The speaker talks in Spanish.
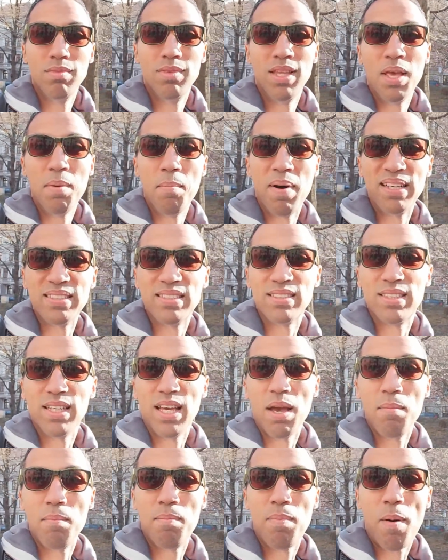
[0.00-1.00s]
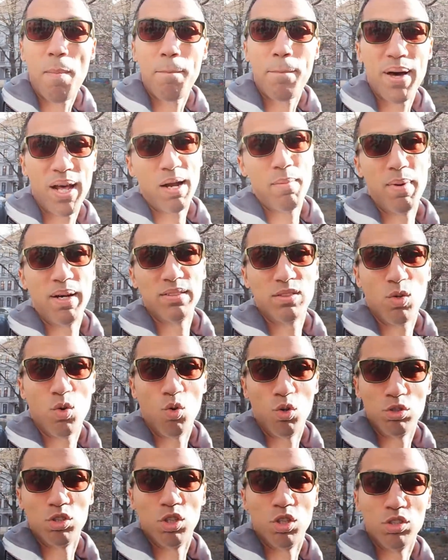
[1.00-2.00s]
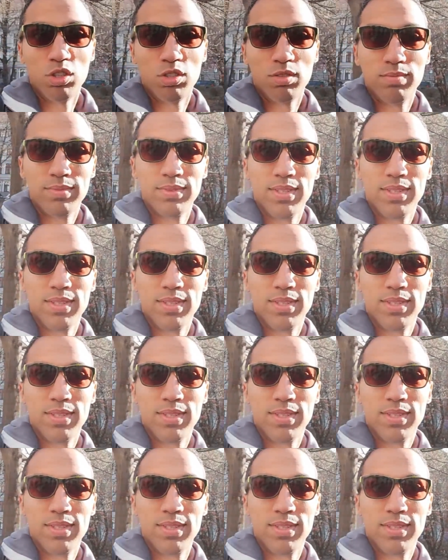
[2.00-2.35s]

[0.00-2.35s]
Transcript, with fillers: ni más tiempo para más cursos.